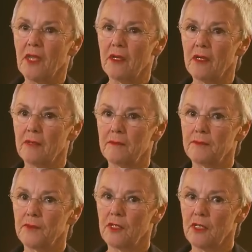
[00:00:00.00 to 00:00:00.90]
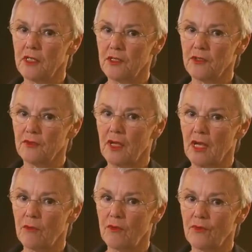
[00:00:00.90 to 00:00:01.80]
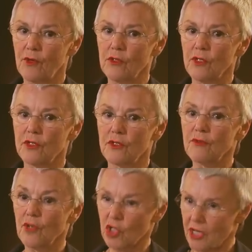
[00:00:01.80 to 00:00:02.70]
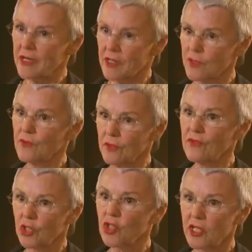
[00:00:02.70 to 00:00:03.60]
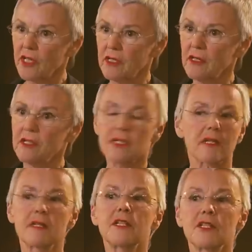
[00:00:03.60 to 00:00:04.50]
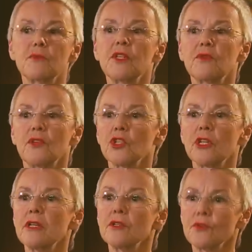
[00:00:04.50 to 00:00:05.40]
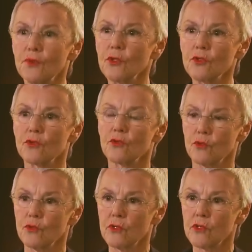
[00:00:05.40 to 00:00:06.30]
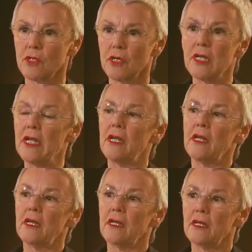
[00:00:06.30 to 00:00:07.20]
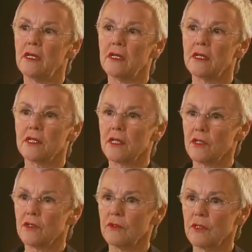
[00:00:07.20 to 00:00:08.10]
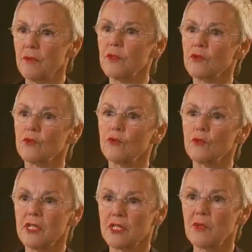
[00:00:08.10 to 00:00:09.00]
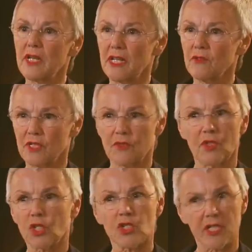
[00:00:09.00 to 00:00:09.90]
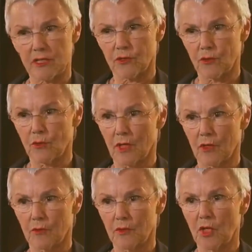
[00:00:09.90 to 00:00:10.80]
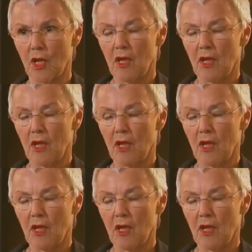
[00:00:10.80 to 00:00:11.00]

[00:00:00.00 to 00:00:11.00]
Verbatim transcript: Ähm, ich habe folgendes Verständnis von Verstehen. Das hat nichts mit Verständnis für zu tun, sondern äh, es hat damit zu tun, dass man etwas versteht überhaupt.